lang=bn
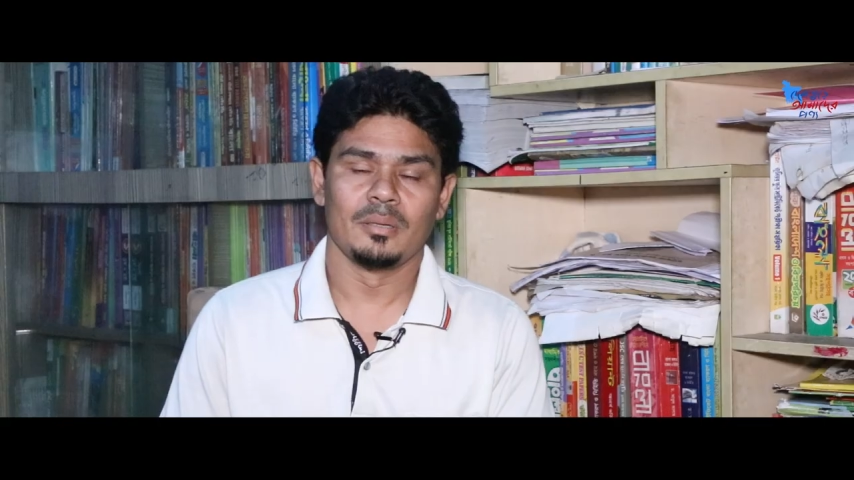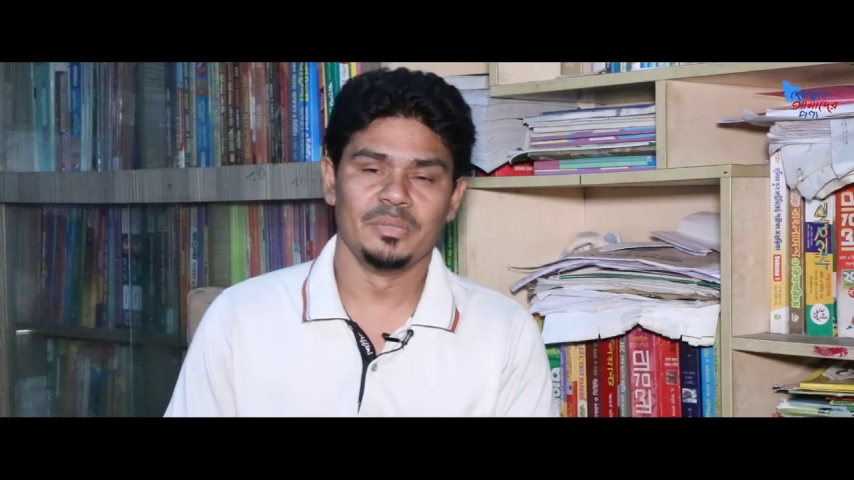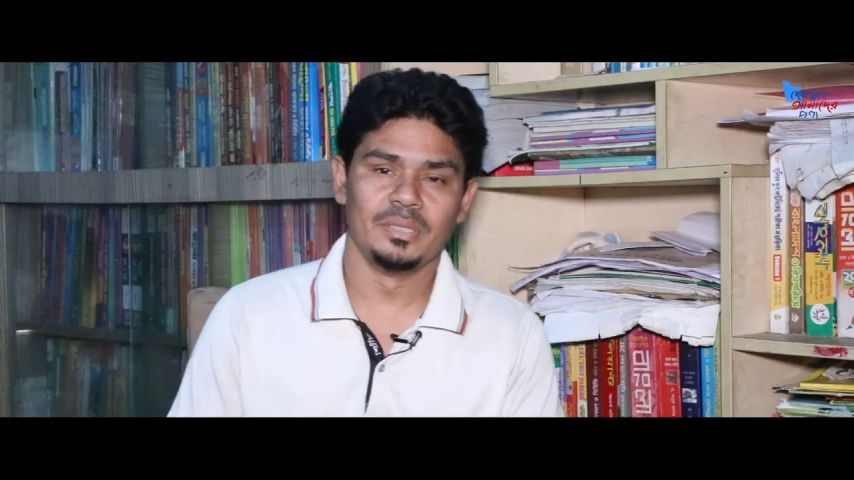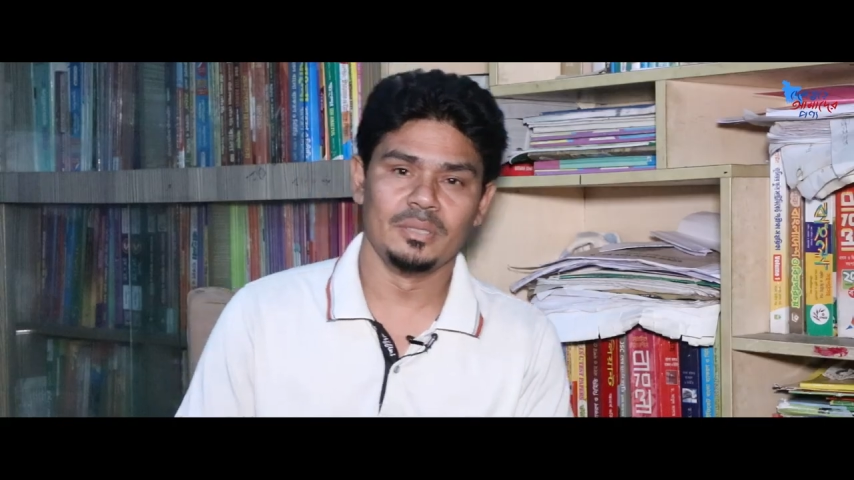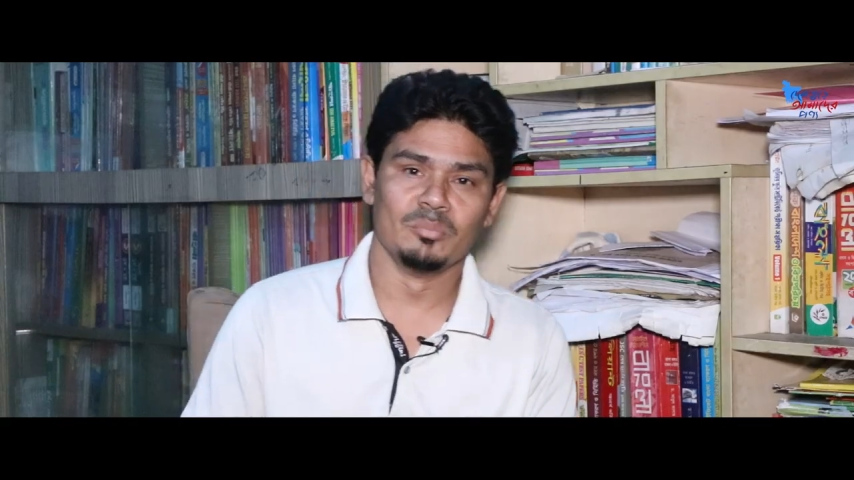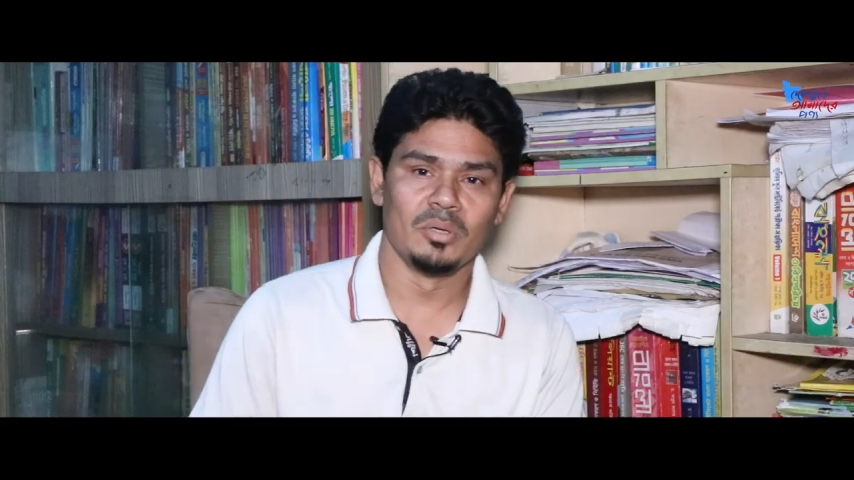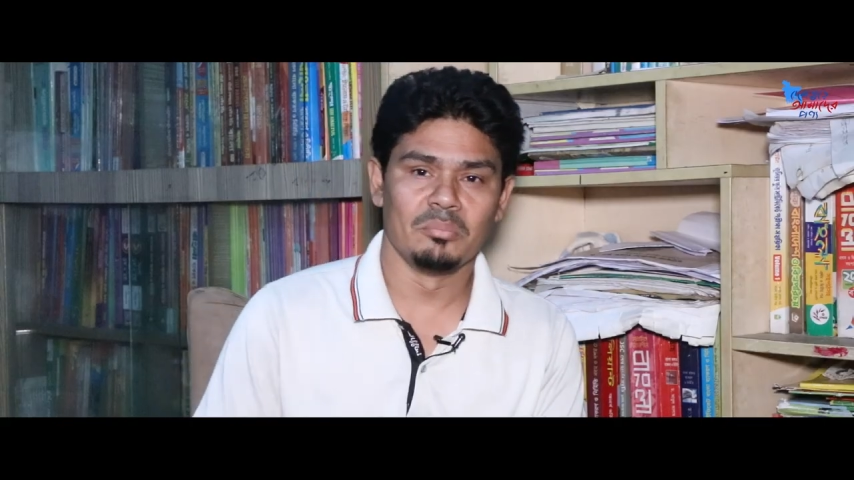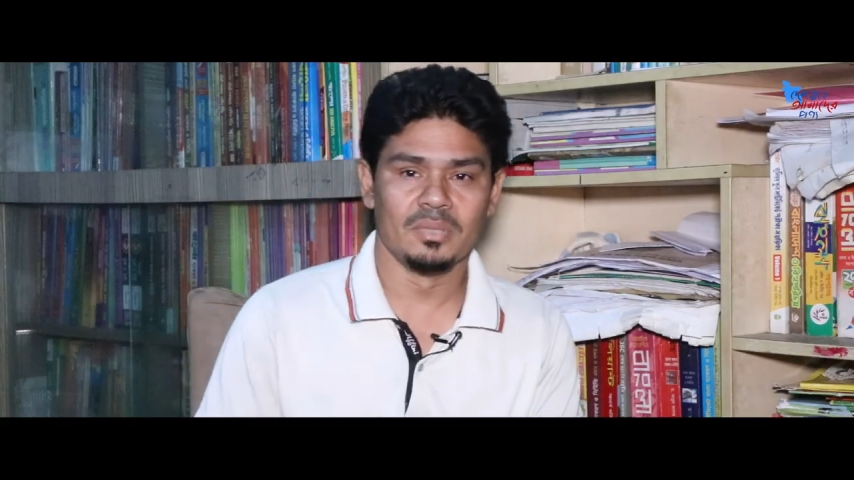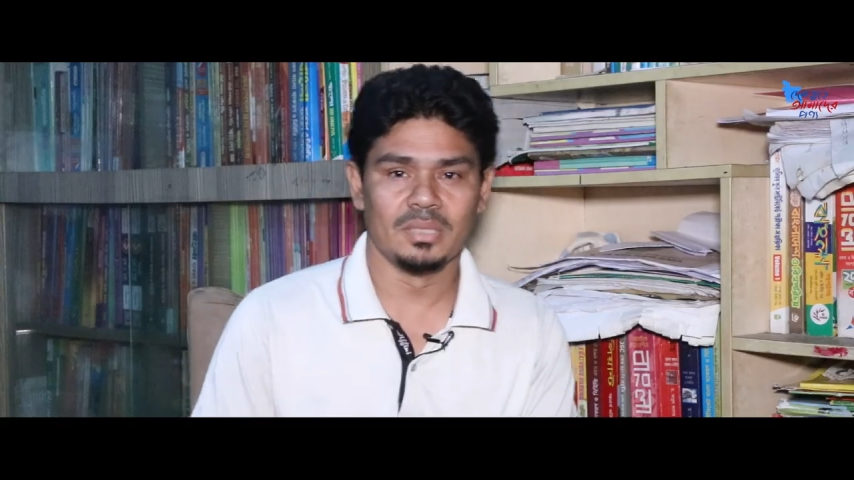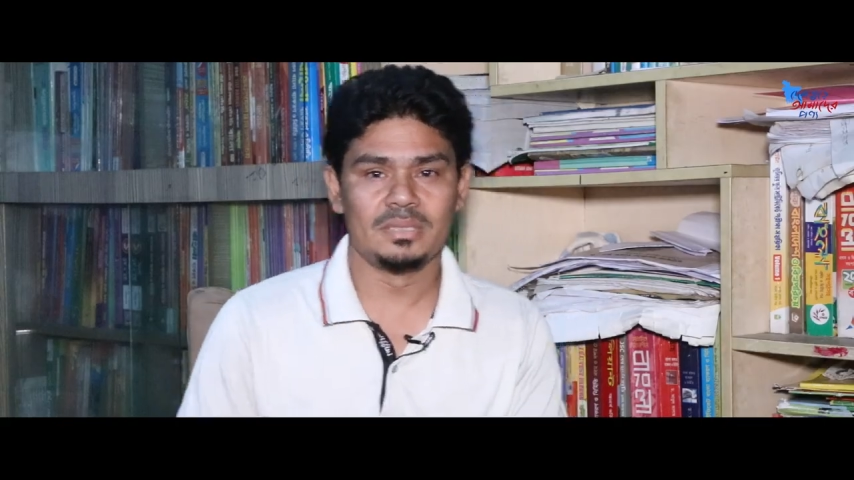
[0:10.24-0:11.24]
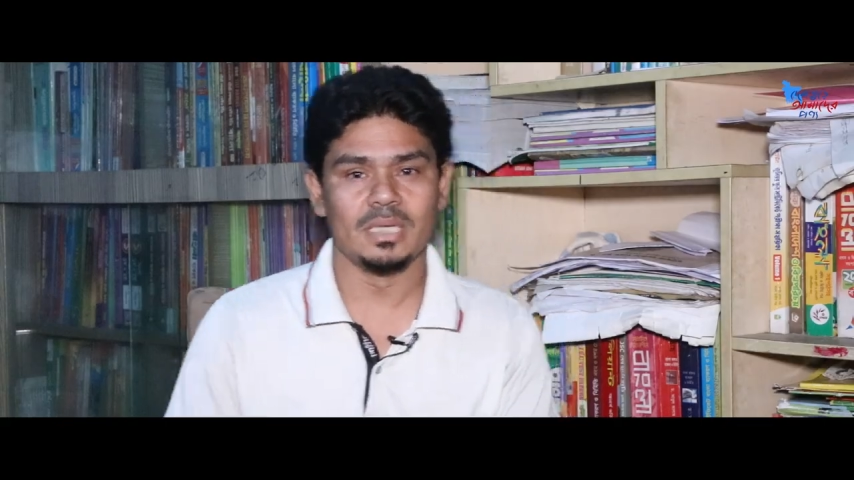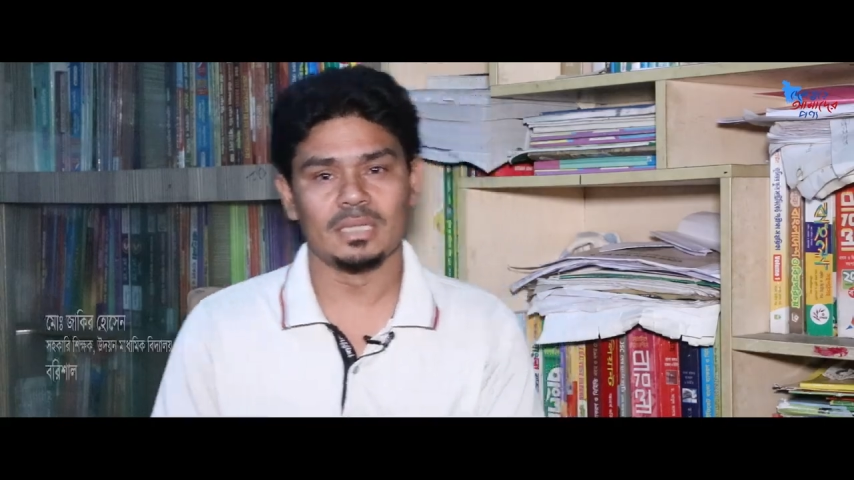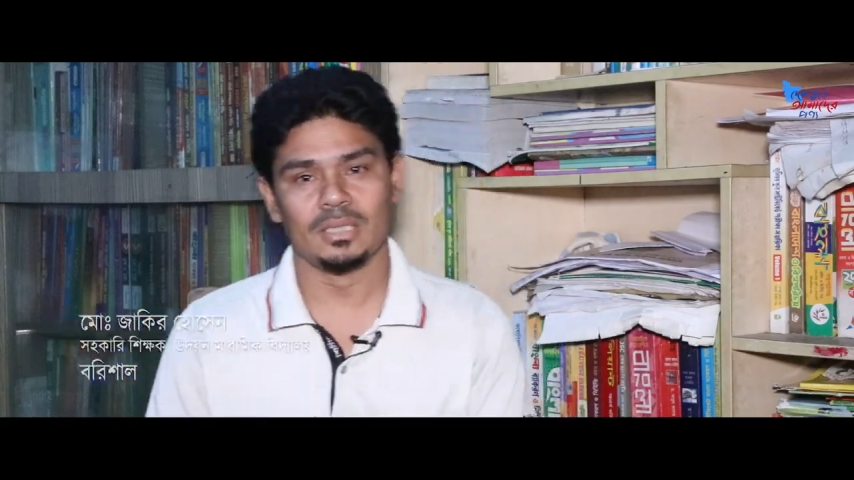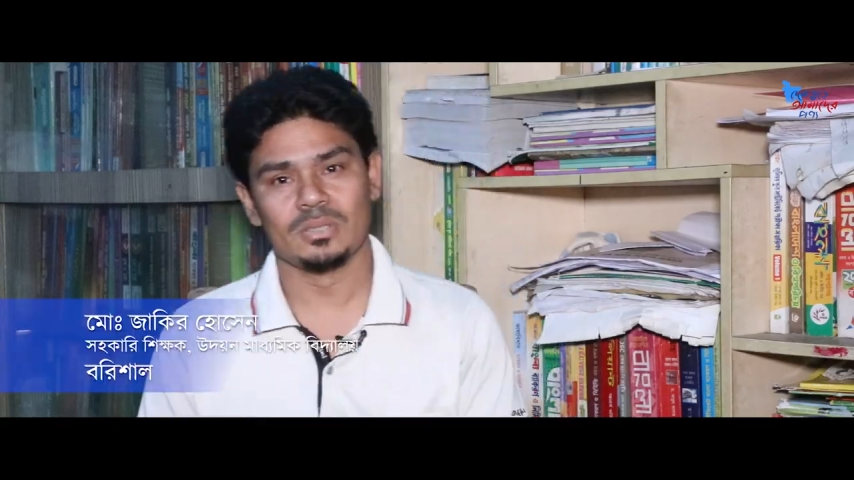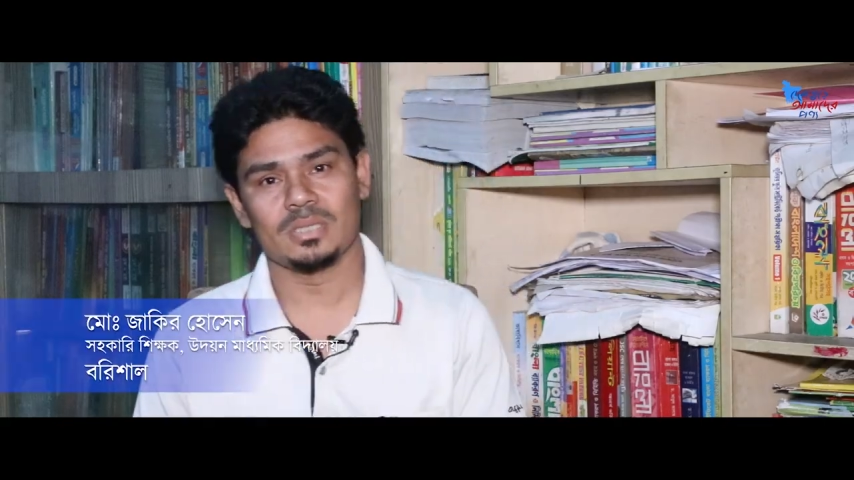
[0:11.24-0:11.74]
আমি মোহাম্মদ
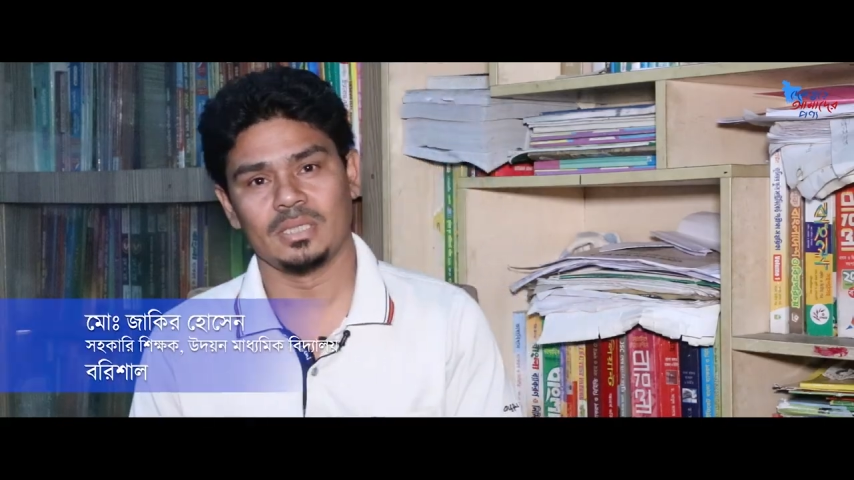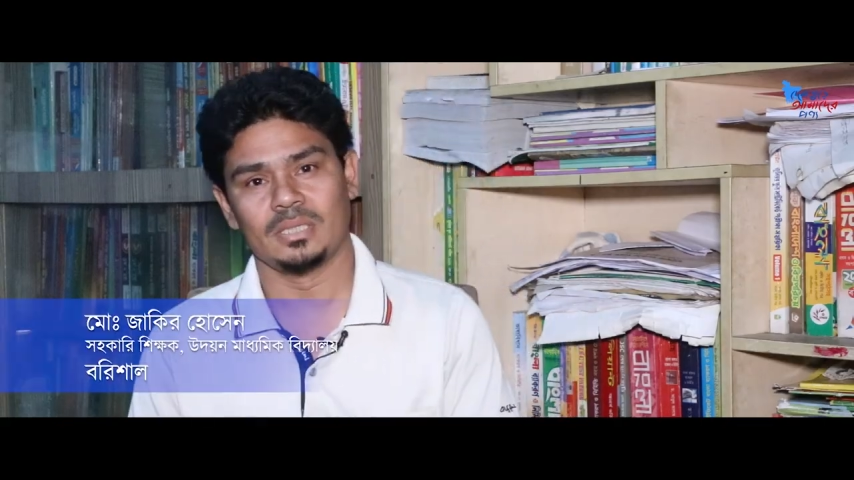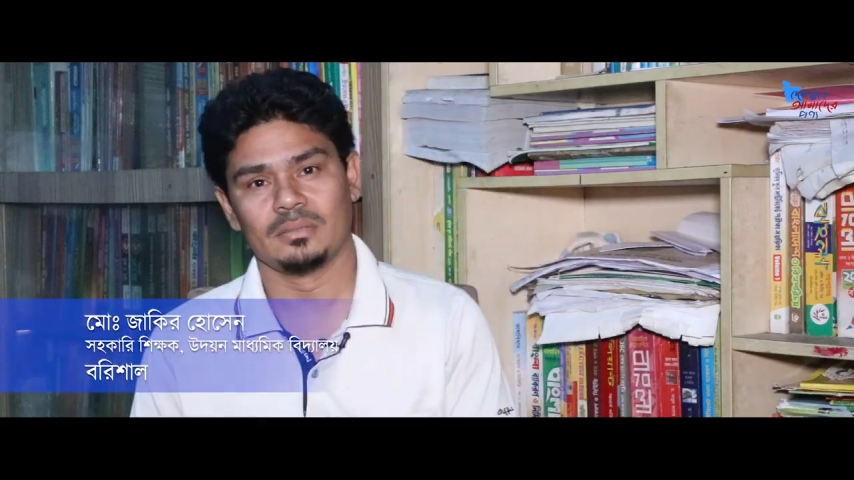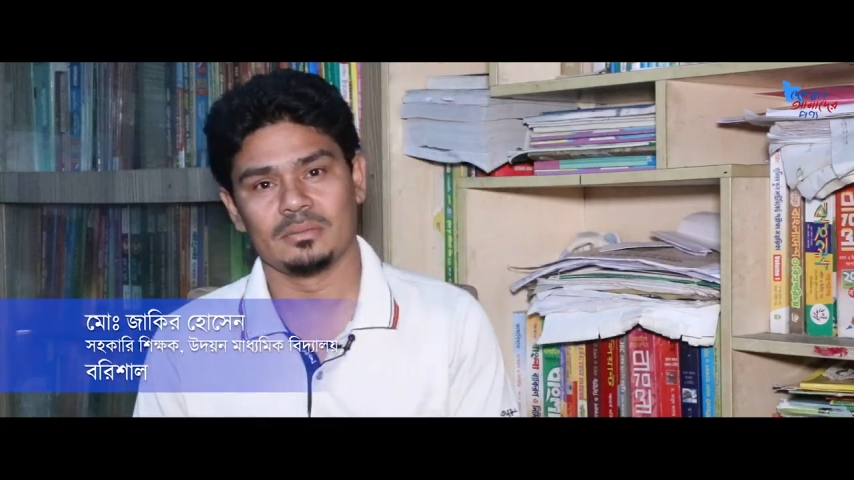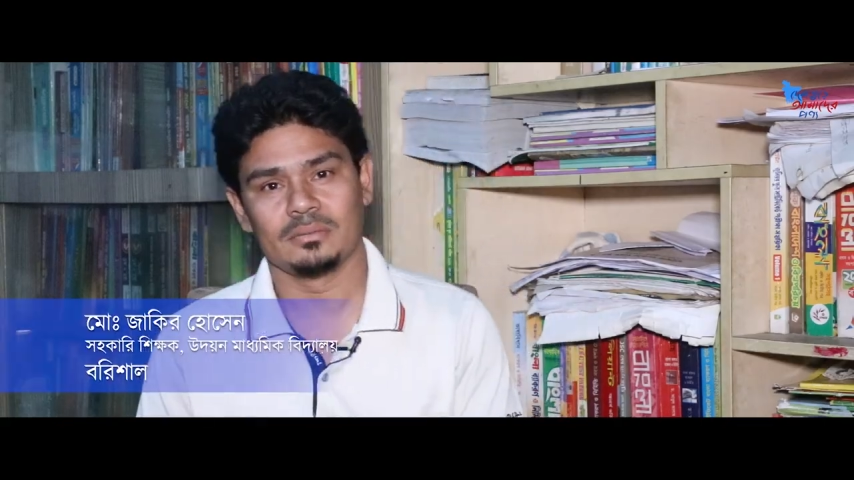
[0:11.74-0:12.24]
জাকির হোসেন